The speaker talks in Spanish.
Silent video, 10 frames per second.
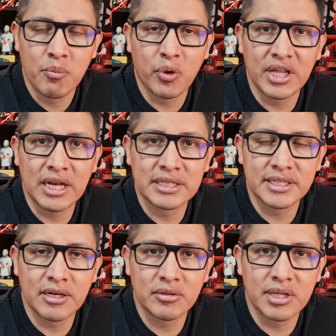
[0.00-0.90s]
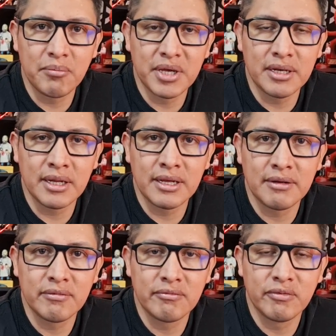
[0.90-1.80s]
Pueden hacerlo también
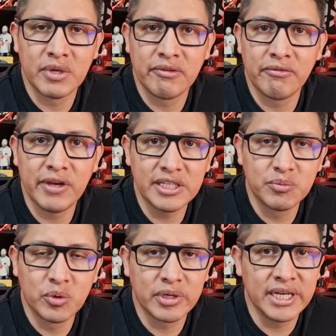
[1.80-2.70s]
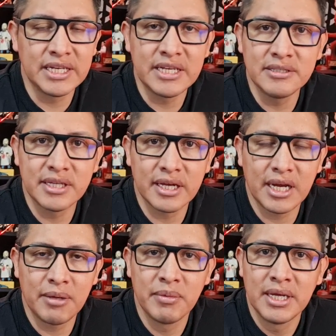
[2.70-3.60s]
en, en Facebook, en
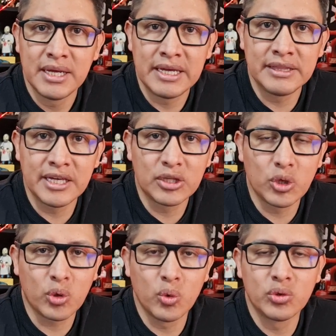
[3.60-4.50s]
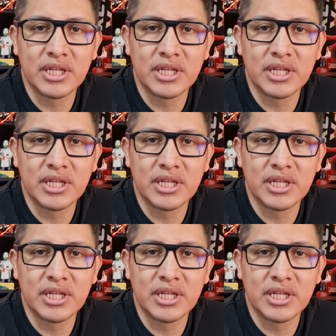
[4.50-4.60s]
Instagram, en TikTok.